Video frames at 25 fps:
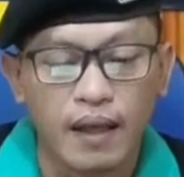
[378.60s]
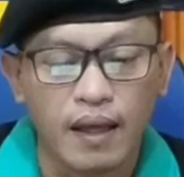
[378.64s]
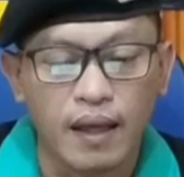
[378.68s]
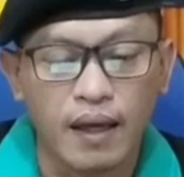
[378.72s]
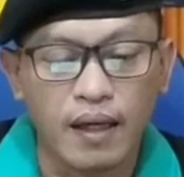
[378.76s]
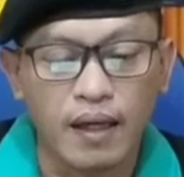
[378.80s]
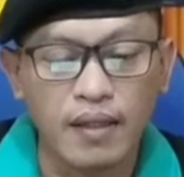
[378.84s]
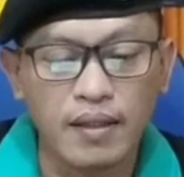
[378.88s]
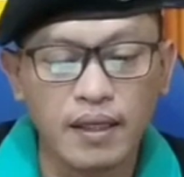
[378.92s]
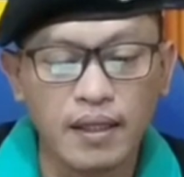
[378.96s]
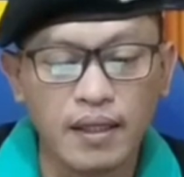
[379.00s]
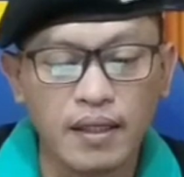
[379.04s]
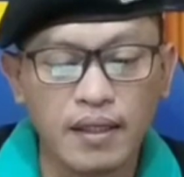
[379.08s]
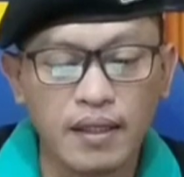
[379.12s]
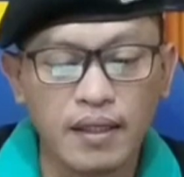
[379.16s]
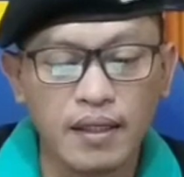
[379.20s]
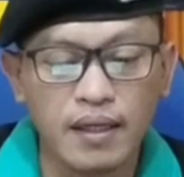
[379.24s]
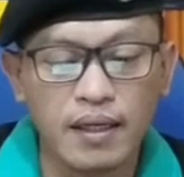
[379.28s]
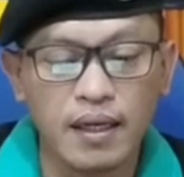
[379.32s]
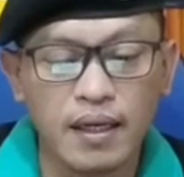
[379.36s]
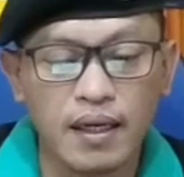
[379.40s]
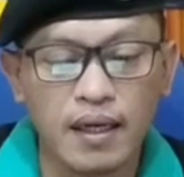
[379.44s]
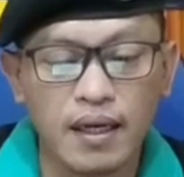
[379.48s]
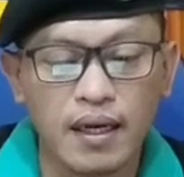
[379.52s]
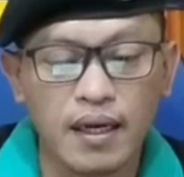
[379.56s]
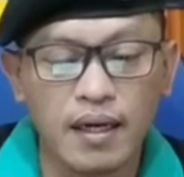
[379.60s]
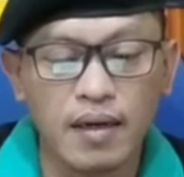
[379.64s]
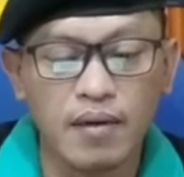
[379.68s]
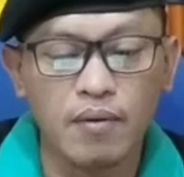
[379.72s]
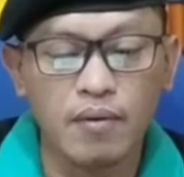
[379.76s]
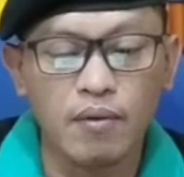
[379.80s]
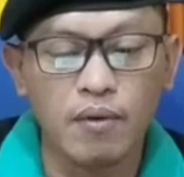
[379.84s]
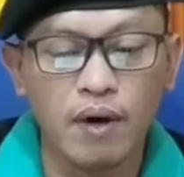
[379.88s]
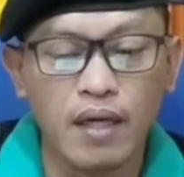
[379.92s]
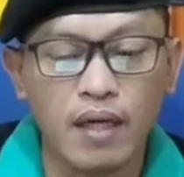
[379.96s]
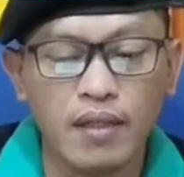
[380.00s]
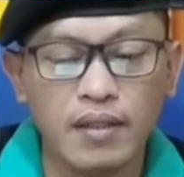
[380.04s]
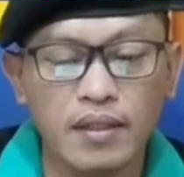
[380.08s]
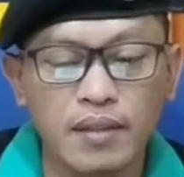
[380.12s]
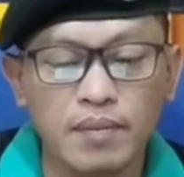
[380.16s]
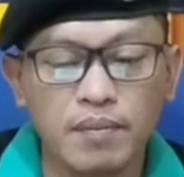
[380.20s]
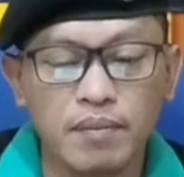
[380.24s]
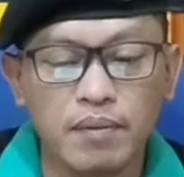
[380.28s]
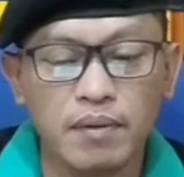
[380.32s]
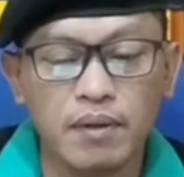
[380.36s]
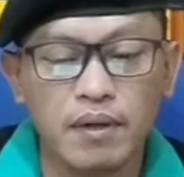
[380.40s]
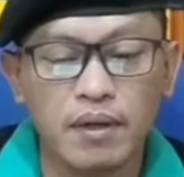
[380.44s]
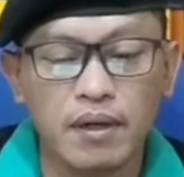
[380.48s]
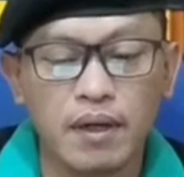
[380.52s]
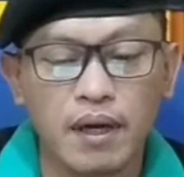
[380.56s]
hanya dikenakan wajib
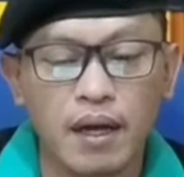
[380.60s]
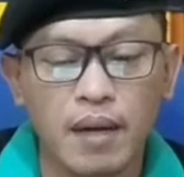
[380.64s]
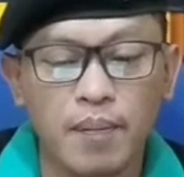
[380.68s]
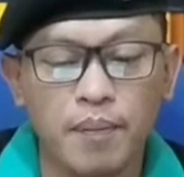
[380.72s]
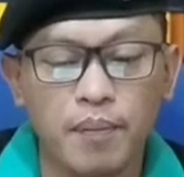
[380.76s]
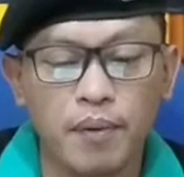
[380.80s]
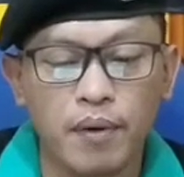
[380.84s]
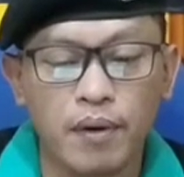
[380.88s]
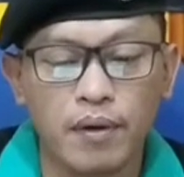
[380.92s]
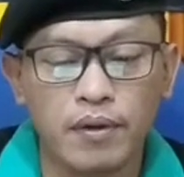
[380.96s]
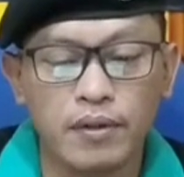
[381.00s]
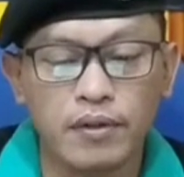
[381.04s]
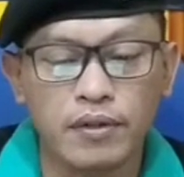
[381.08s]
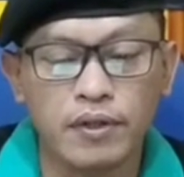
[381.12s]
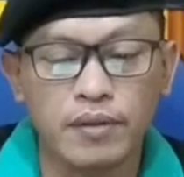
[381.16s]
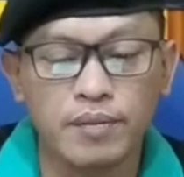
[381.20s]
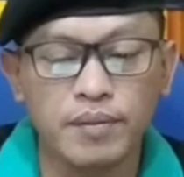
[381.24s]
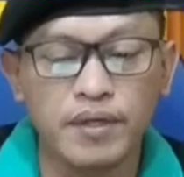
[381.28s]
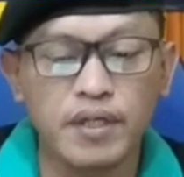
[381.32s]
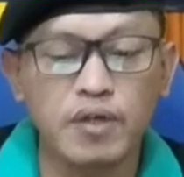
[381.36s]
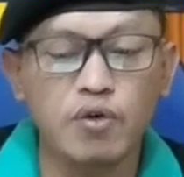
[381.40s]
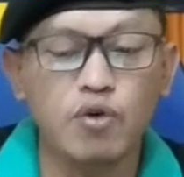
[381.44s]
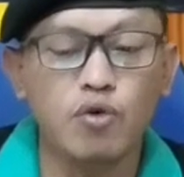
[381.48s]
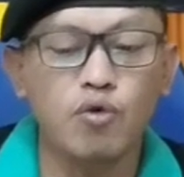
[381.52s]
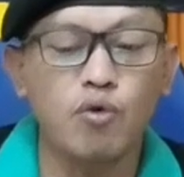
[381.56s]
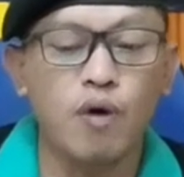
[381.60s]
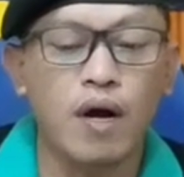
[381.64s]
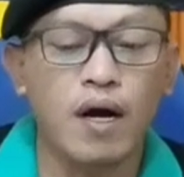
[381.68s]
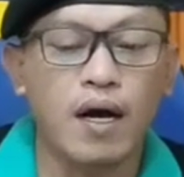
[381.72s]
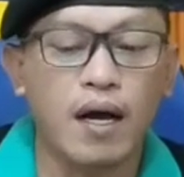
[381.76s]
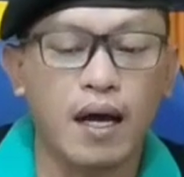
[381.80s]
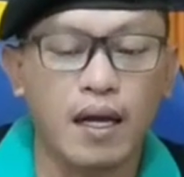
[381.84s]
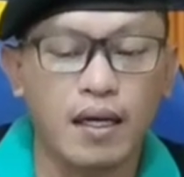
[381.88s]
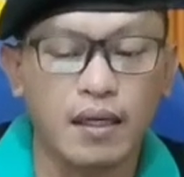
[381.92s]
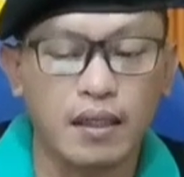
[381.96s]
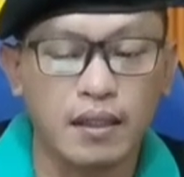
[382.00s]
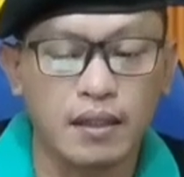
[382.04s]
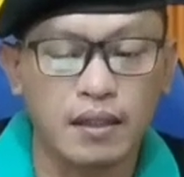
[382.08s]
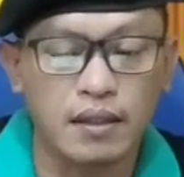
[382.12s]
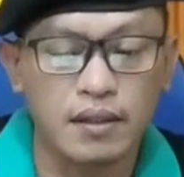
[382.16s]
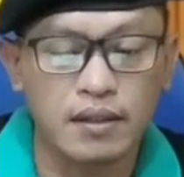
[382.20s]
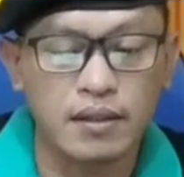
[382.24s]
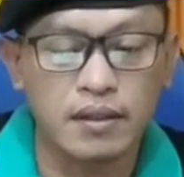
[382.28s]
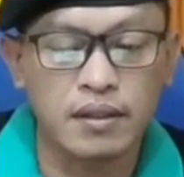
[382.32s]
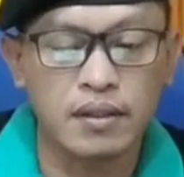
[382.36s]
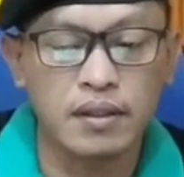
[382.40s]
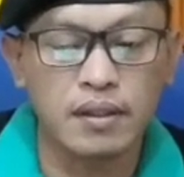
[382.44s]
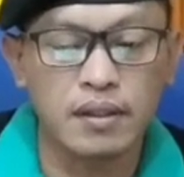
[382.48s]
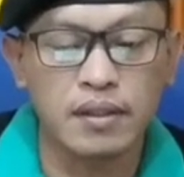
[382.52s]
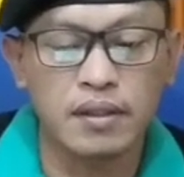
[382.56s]
lapor seminggu dua kali
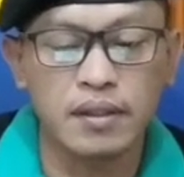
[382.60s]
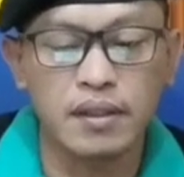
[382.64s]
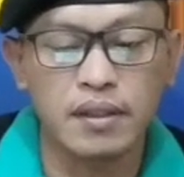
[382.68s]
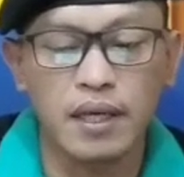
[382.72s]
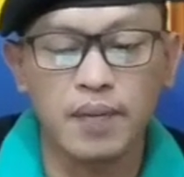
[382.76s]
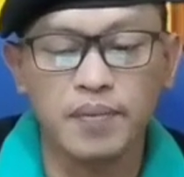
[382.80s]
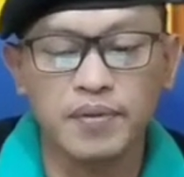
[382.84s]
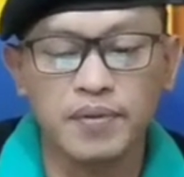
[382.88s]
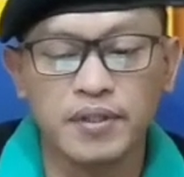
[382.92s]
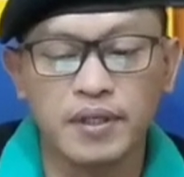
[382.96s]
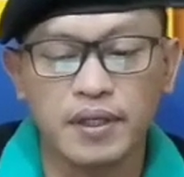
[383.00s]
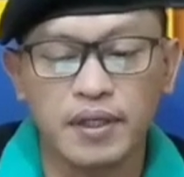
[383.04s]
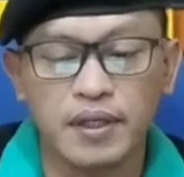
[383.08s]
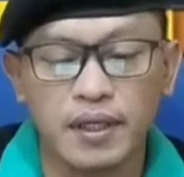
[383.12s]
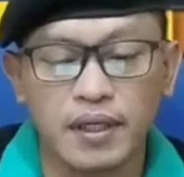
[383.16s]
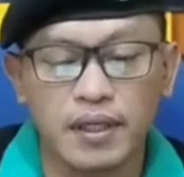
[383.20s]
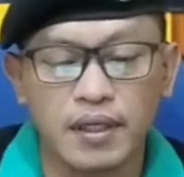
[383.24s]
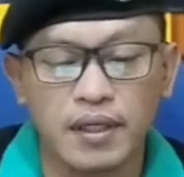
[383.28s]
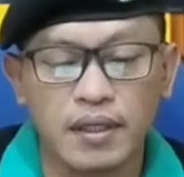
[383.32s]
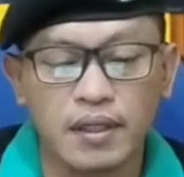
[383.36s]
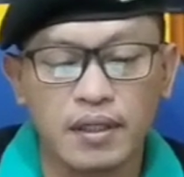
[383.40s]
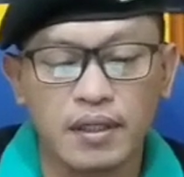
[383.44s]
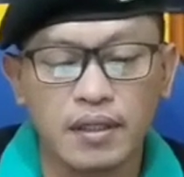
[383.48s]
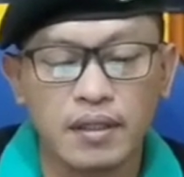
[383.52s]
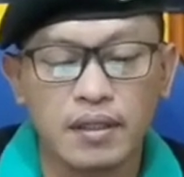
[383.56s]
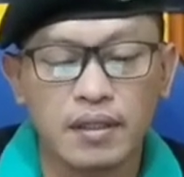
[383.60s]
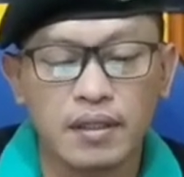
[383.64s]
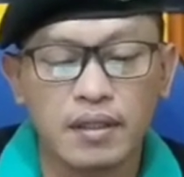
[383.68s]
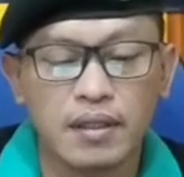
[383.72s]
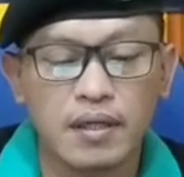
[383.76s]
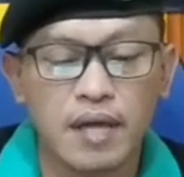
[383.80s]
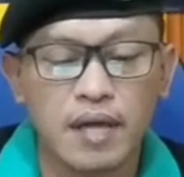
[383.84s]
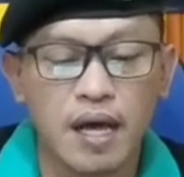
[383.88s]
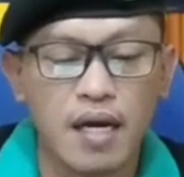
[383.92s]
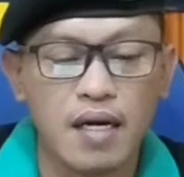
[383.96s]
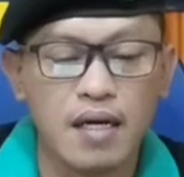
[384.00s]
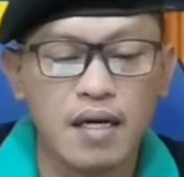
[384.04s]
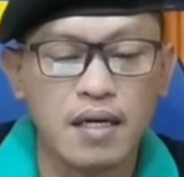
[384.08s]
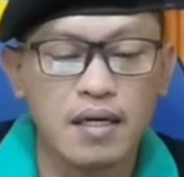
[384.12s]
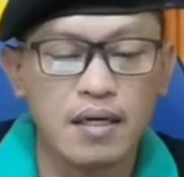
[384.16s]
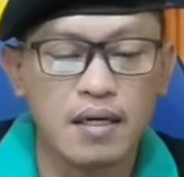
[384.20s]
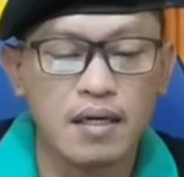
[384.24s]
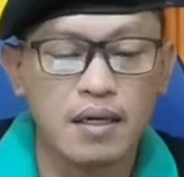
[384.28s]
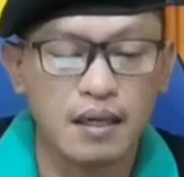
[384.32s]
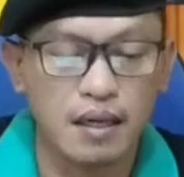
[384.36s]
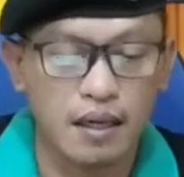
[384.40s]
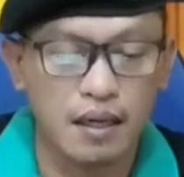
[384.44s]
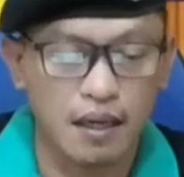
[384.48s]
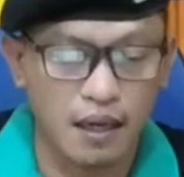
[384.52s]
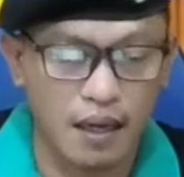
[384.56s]
setiap Senin dan
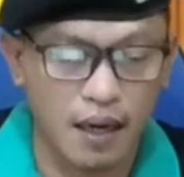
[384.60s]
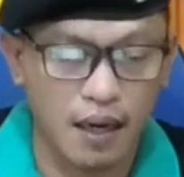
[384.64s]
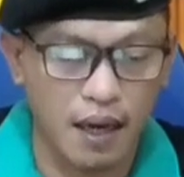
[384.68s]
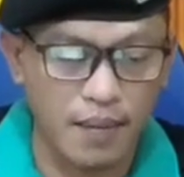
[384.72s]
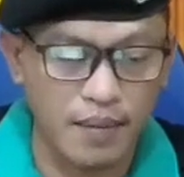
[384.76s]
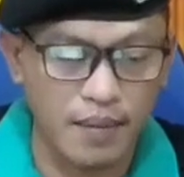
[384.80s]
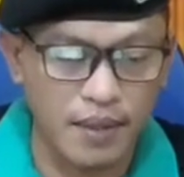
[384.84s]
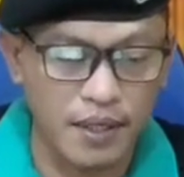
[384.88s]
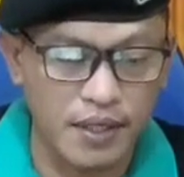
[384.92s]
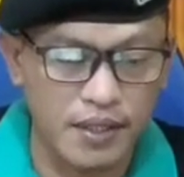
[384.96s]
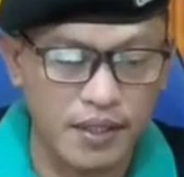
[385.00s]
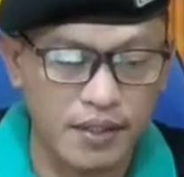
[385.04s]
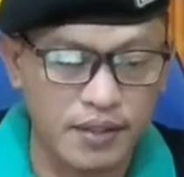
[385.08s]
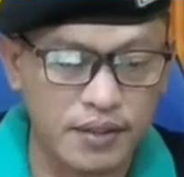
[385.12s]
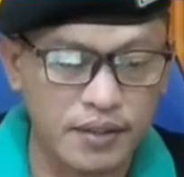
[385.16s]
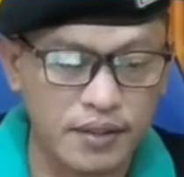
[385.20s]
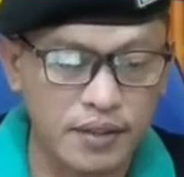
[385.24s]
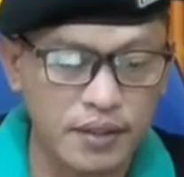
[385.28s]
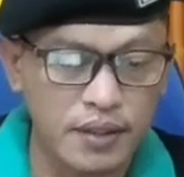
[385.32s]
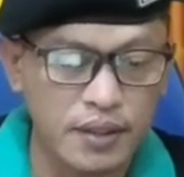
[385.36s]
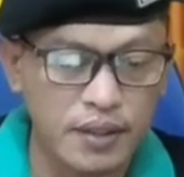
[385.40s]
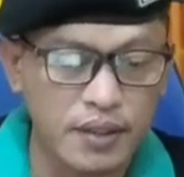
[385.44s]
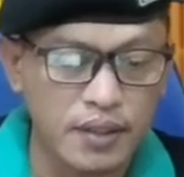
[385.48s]
Kamis.